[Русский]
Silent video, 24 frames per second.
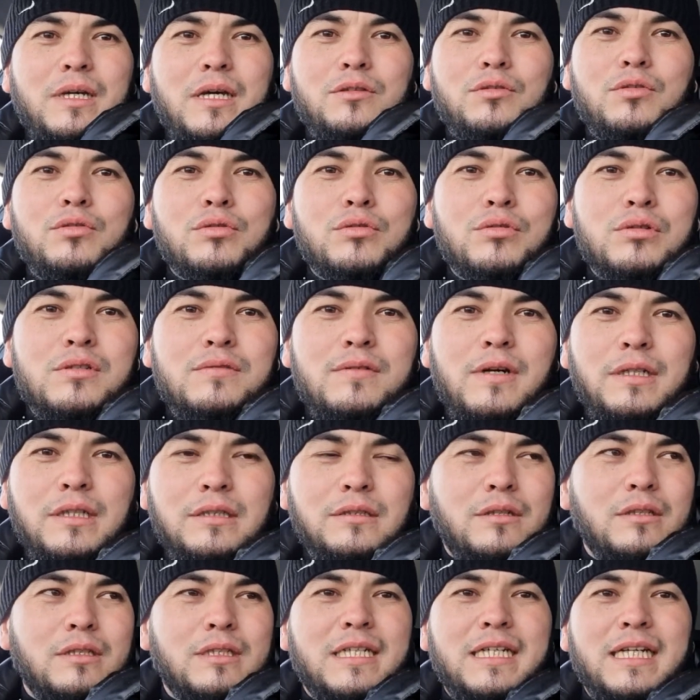Я другу
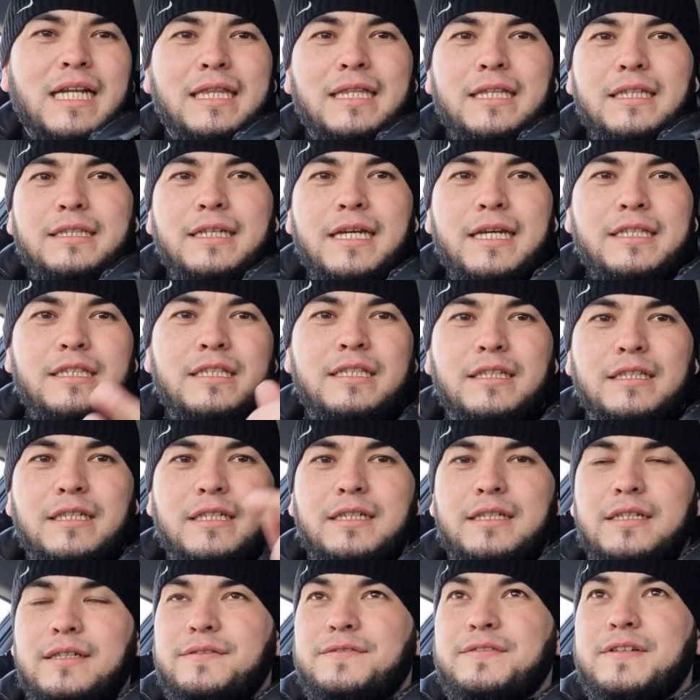звонил, он говорит,
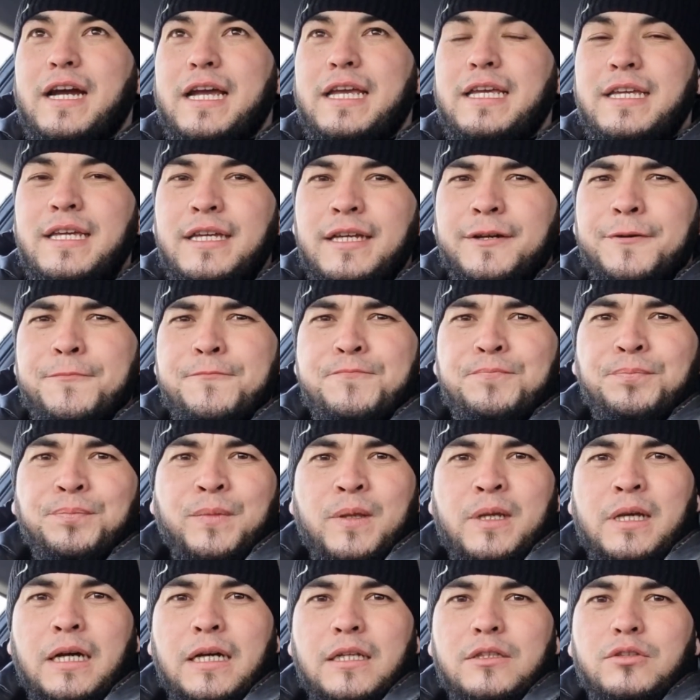едьте в ГАИ,
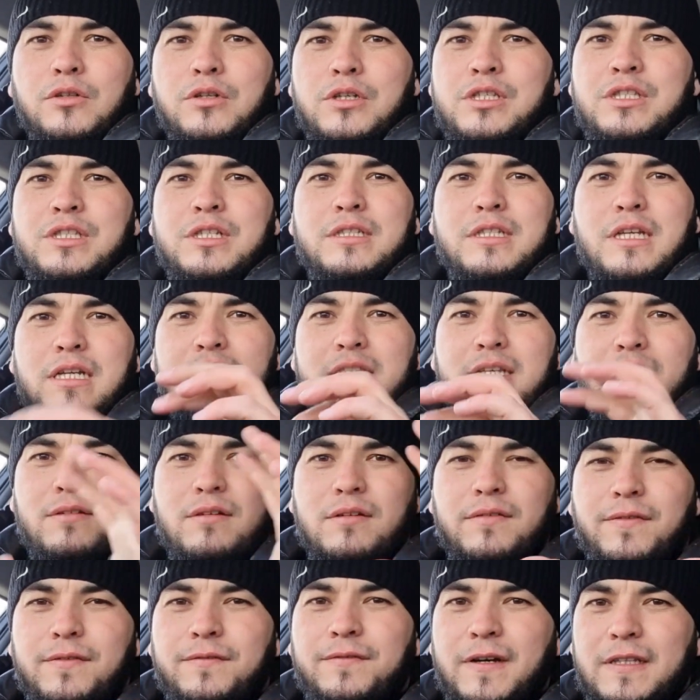э, то есть
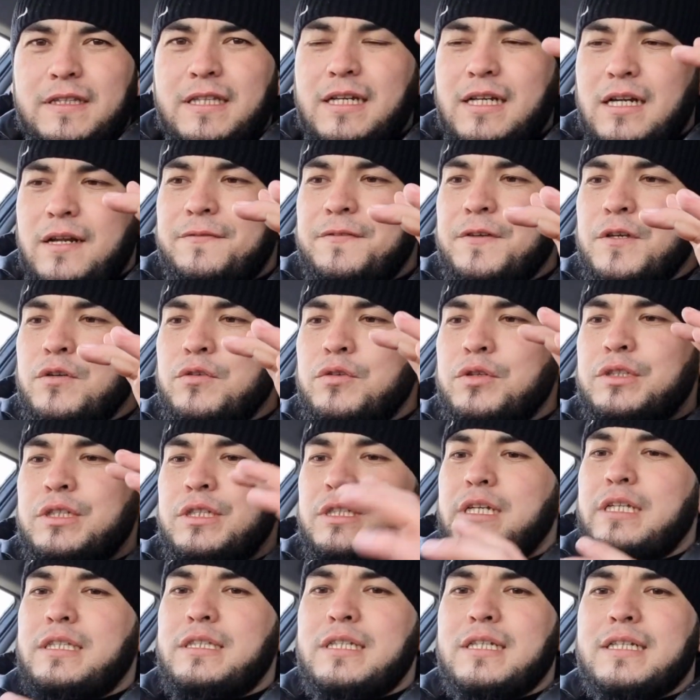состав,
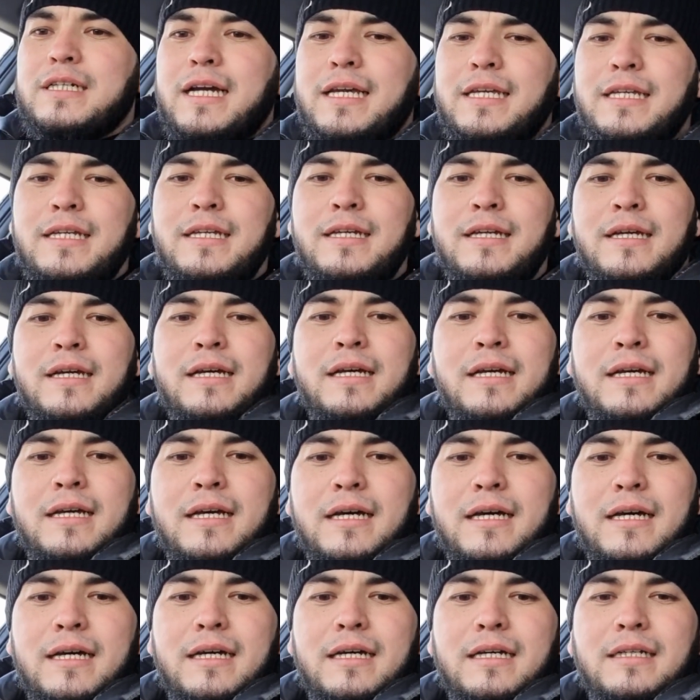фотографируйте, едьте в ГАИ,
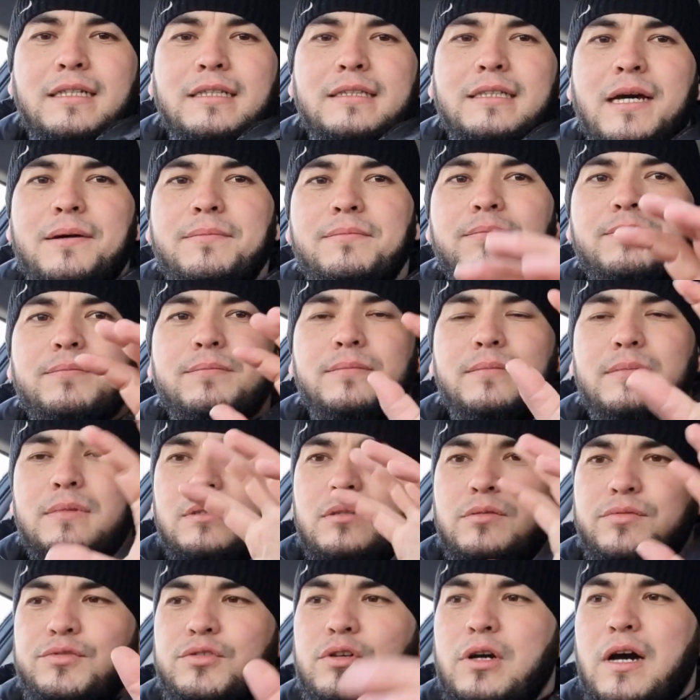э, и там
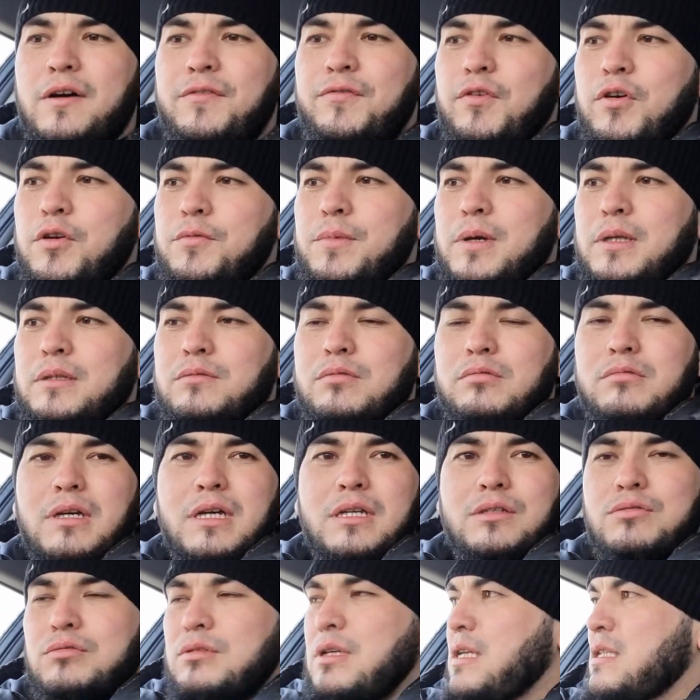э, все оформят
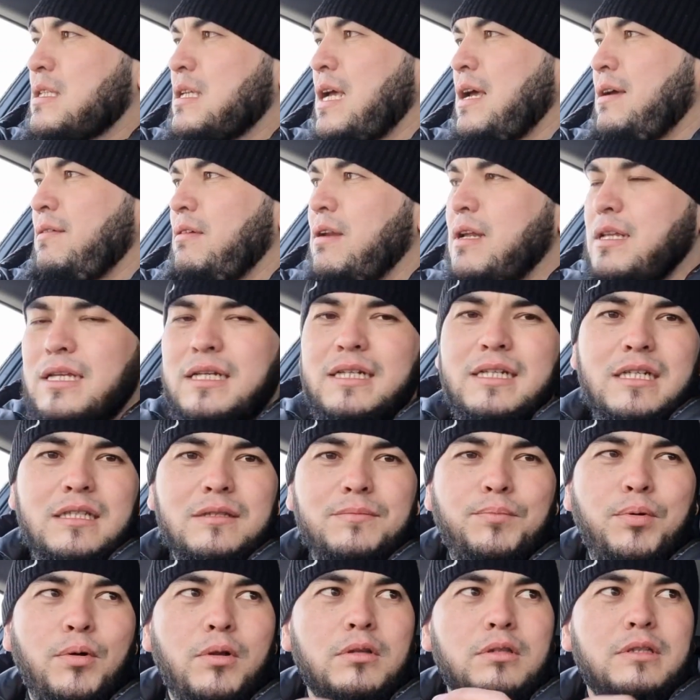туда-сюда, заявление,
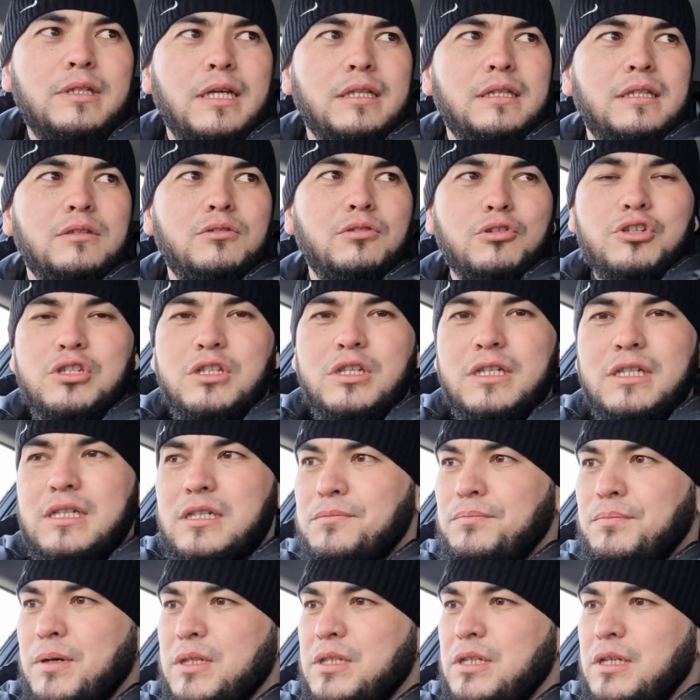говорит, полдня ты точно,
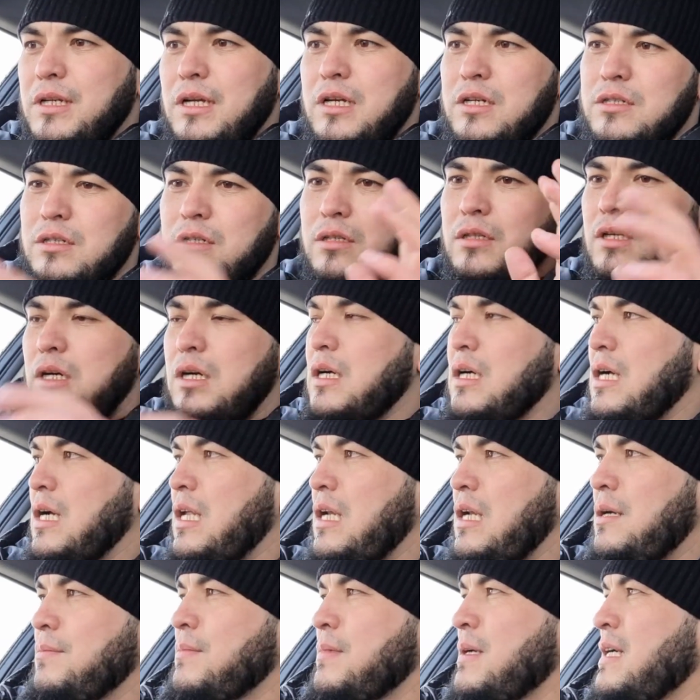говорит, потеряешь, Аллах
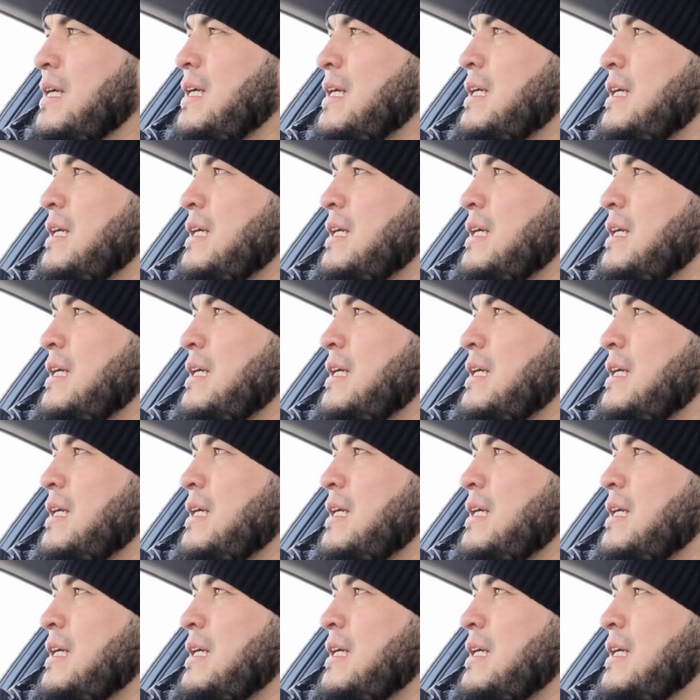алям.